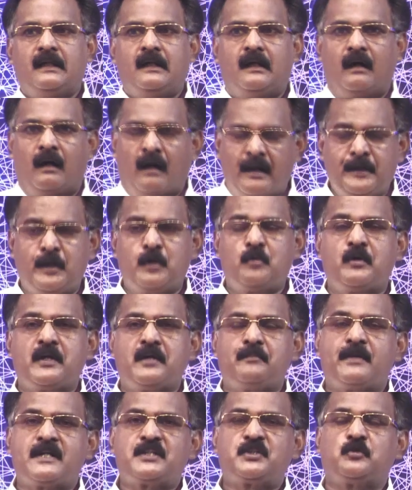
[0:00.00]
ஆண்டருடைய
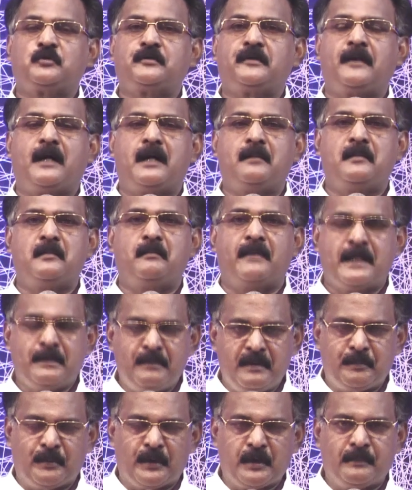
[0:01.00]
பரிசுத்த நாமம்
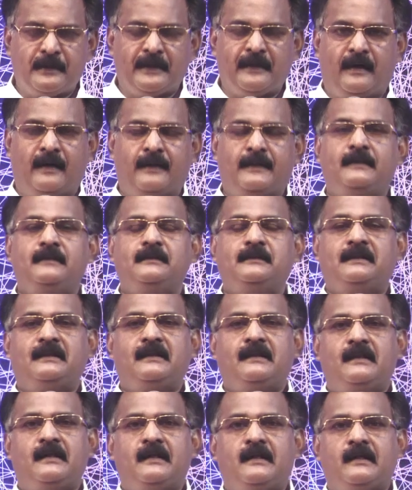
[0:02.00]
மகிமைப்படுவதாக
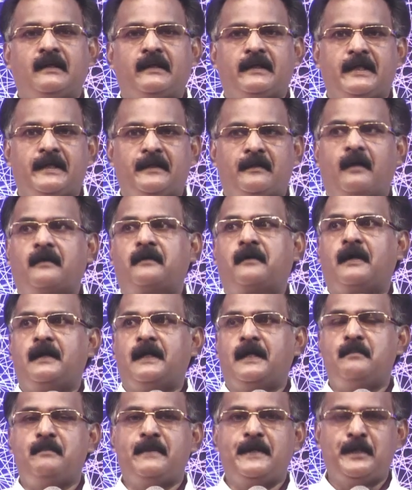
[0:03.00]

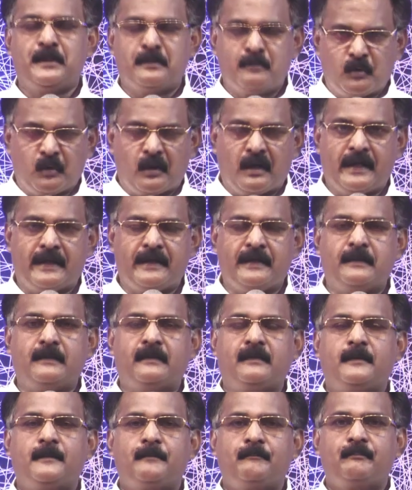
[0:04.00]
இந்நாட்களில் மீண்டும் உங்களை
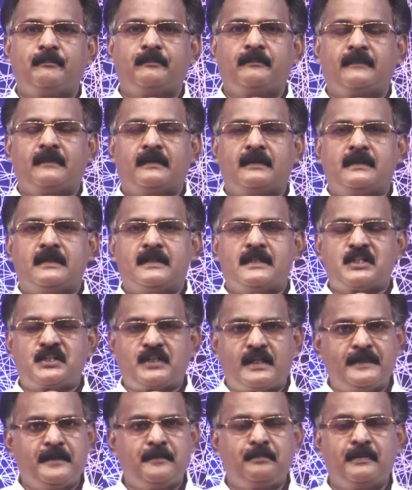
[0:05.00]

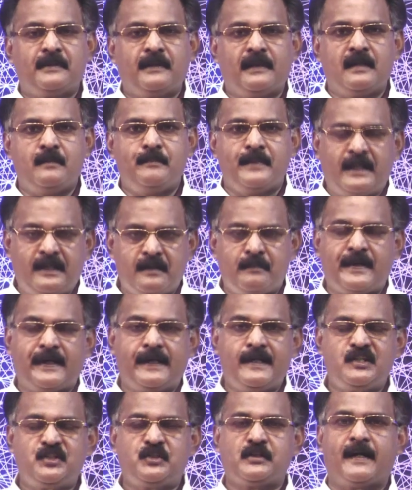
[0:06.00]
சந்திப்பதிலே மிக்க
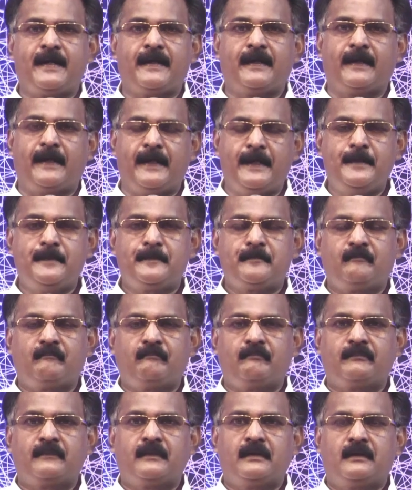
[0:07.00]
மகிழ்ச்சி அடைகிறேன்
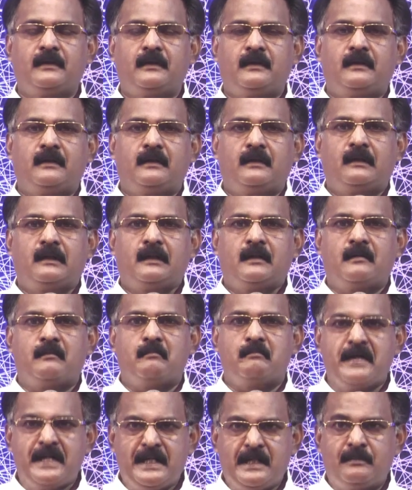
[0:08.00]

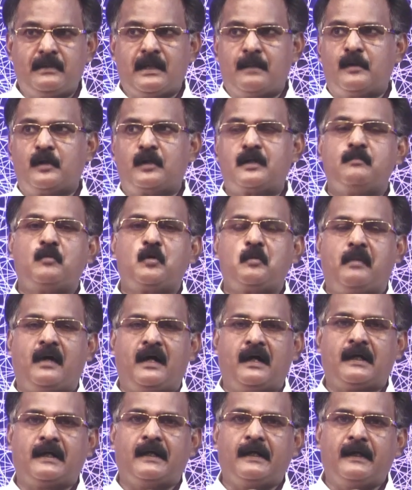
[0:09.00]
மீண்டும் நமக்கு
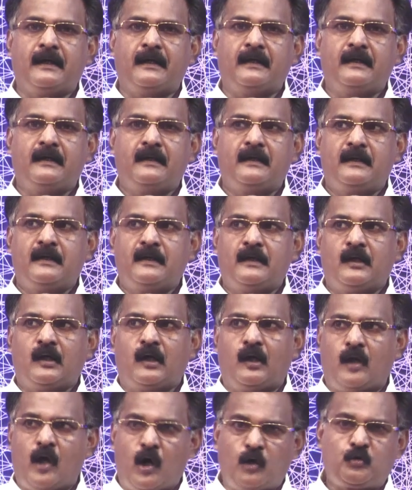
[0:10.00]
முன்பாக
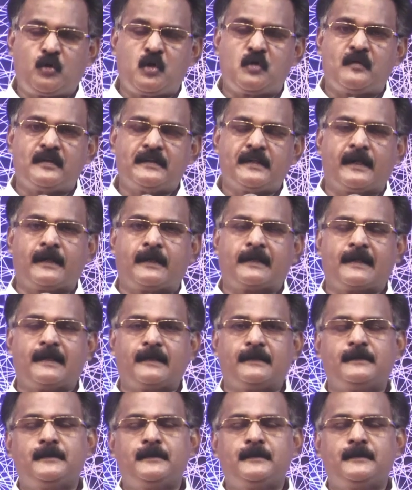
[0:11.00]
லாக்டவுன் வந்திருக்கிறது